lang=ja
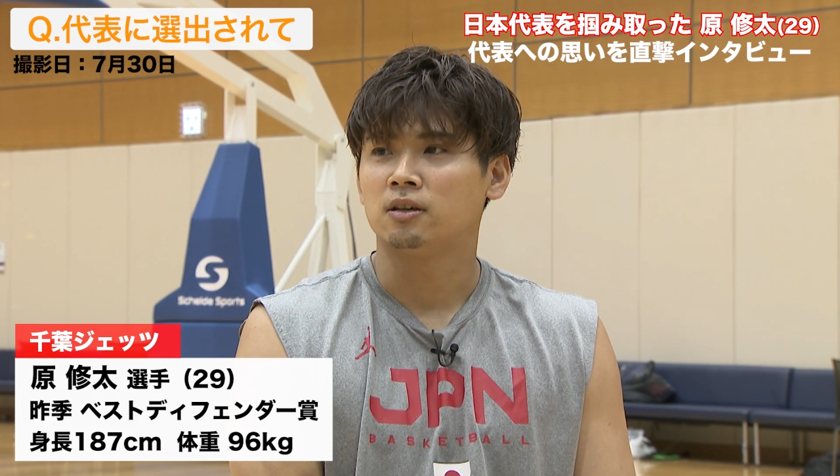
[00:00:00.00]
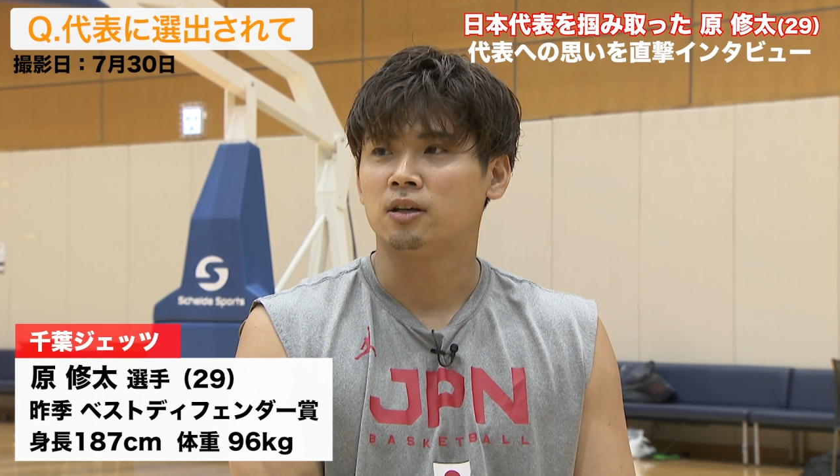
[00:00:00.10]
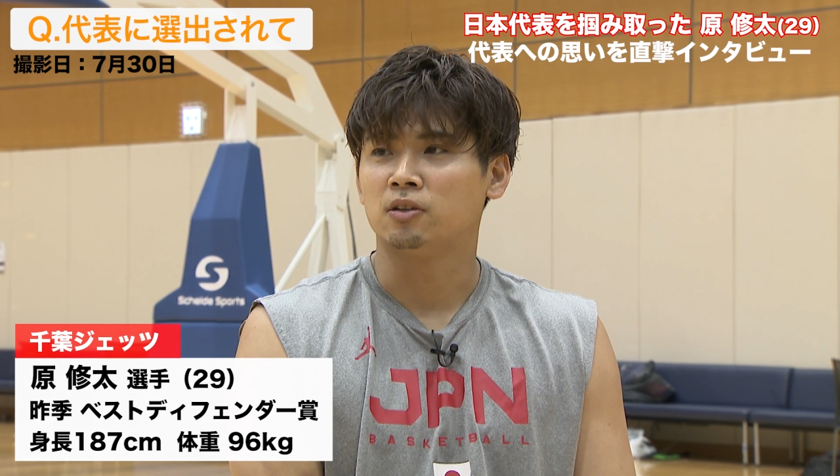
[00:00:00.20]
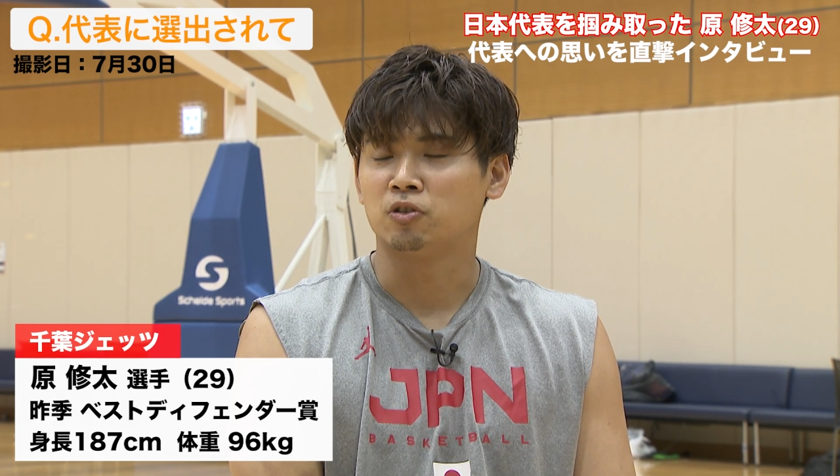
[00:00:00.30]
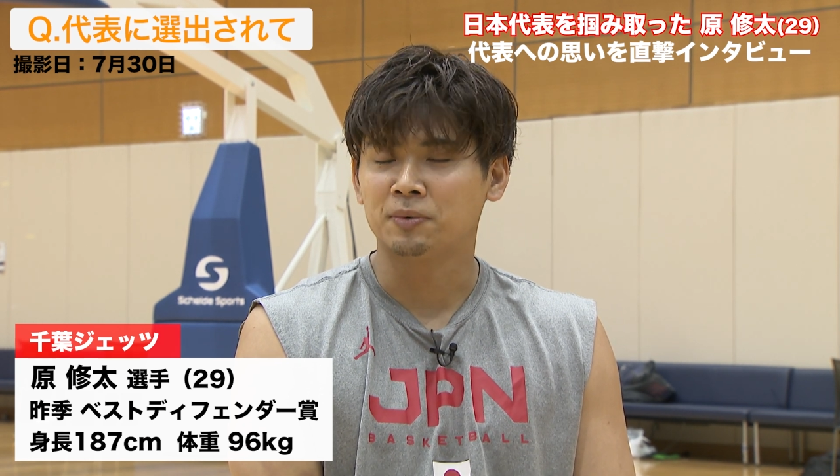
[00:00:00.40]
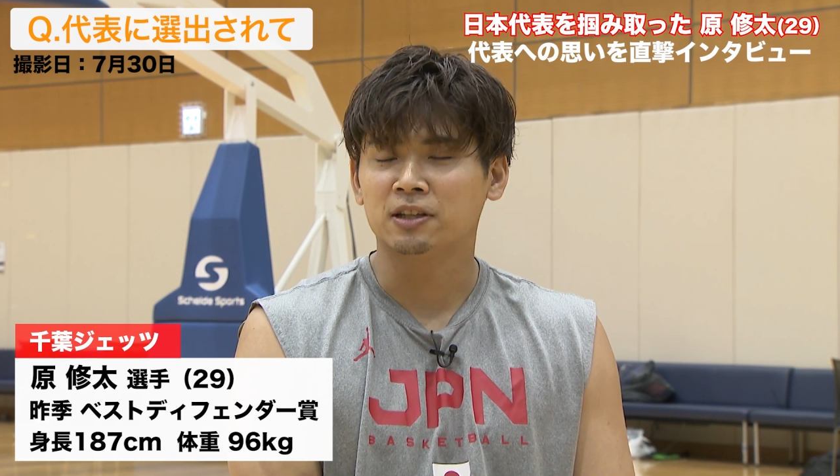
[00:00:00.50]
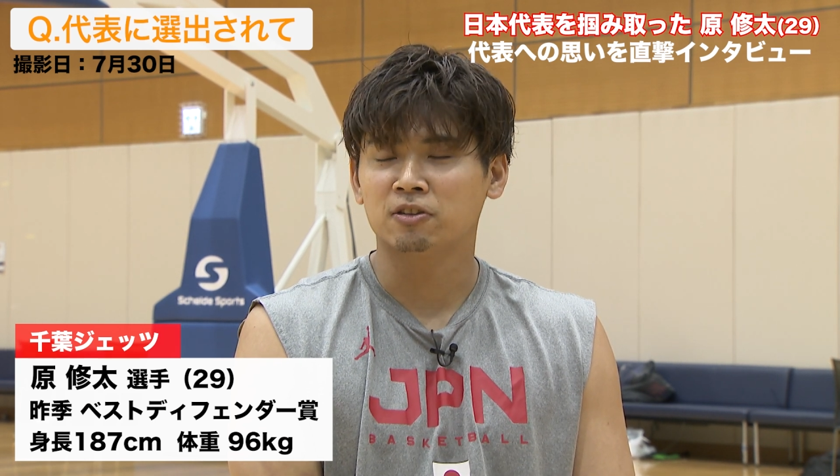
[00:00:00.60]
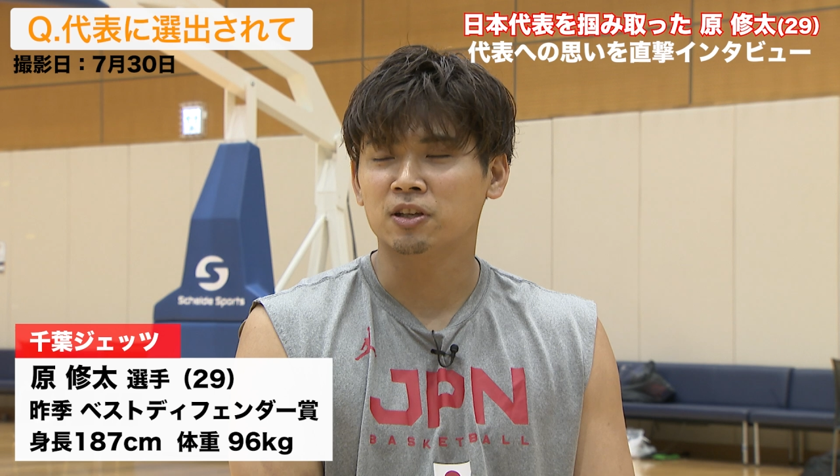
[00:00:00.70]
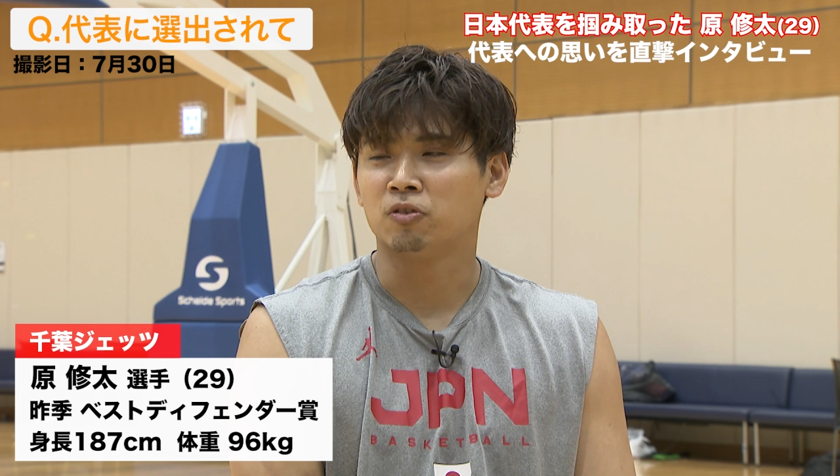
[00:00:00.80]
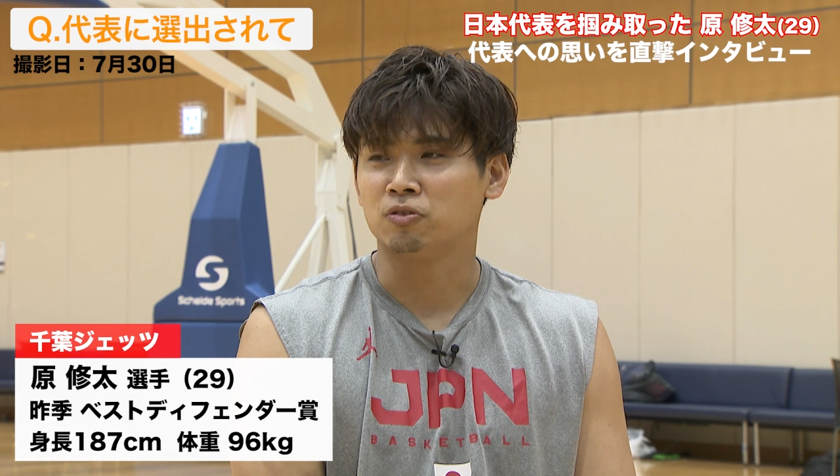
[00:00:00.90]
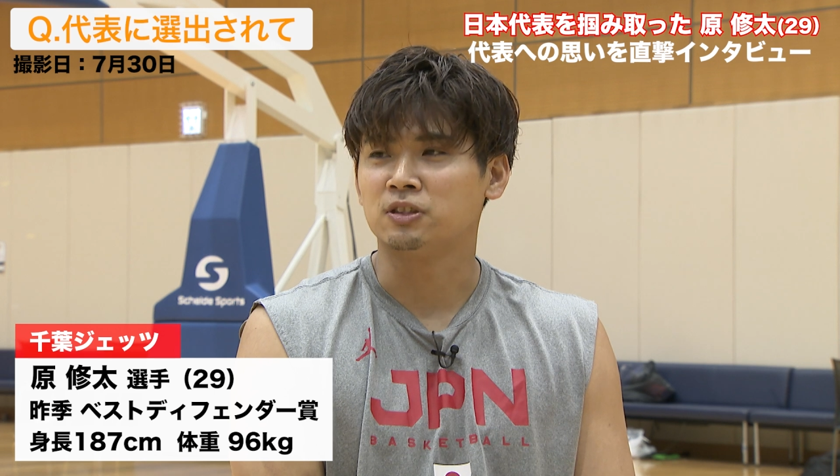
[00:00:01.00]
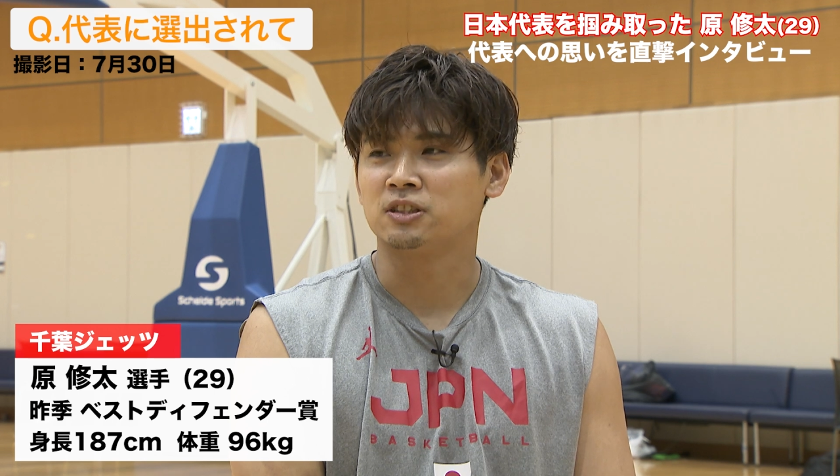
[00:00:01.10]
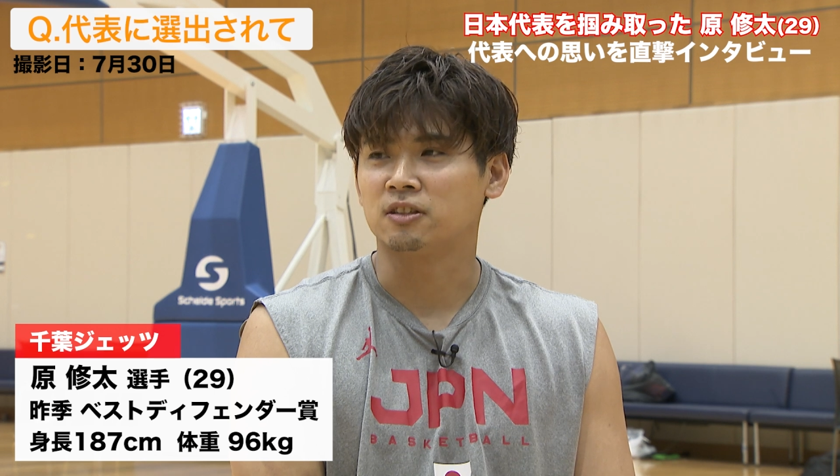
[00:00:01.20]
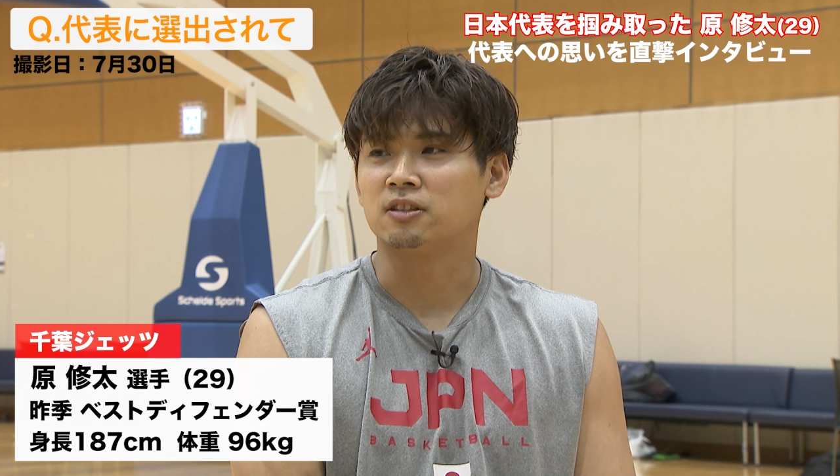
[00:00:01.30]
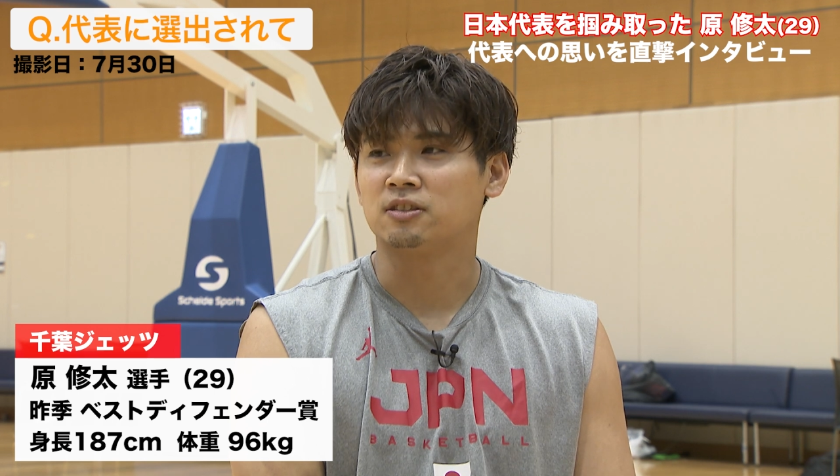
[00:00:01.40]
あの呼ばれた時は本当嬉
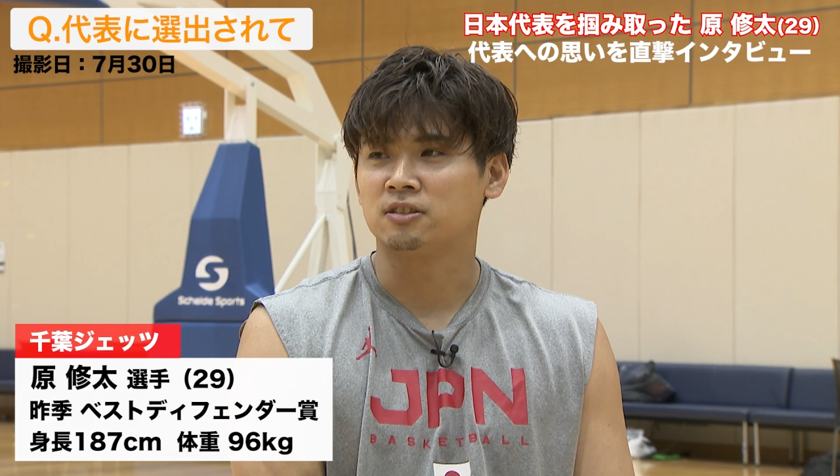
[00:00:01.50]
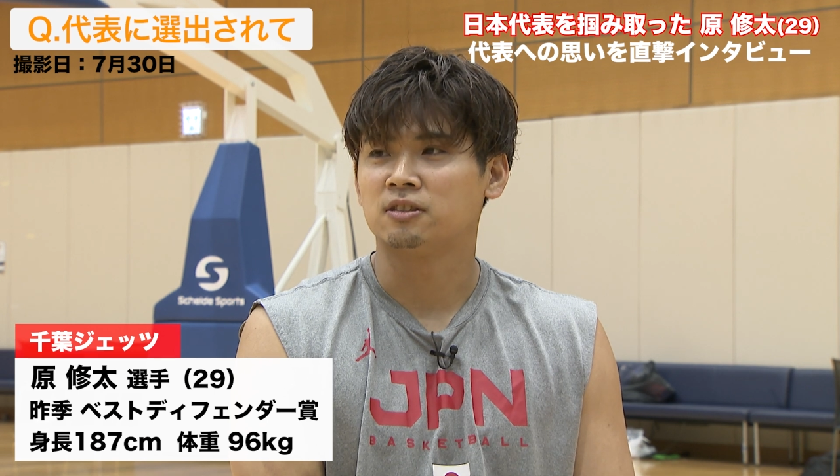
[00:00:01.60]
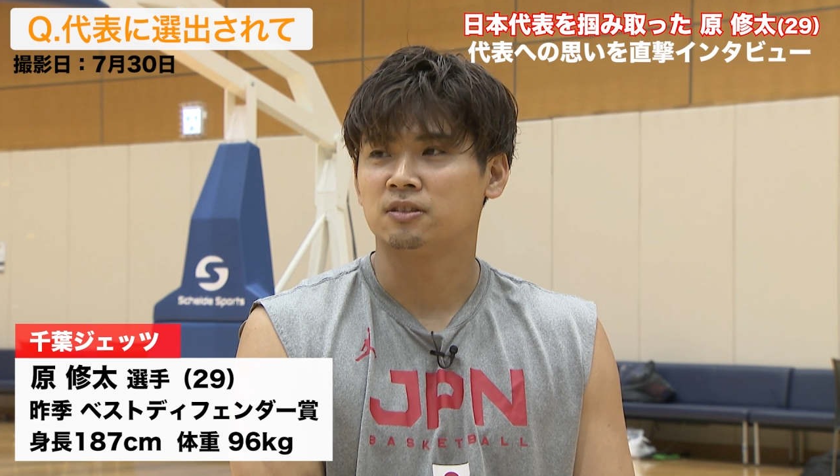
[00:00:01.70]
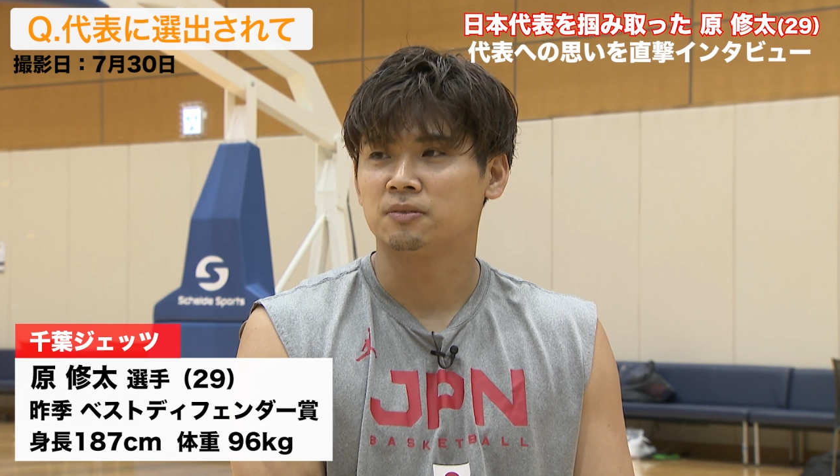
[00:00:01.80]
しかったです。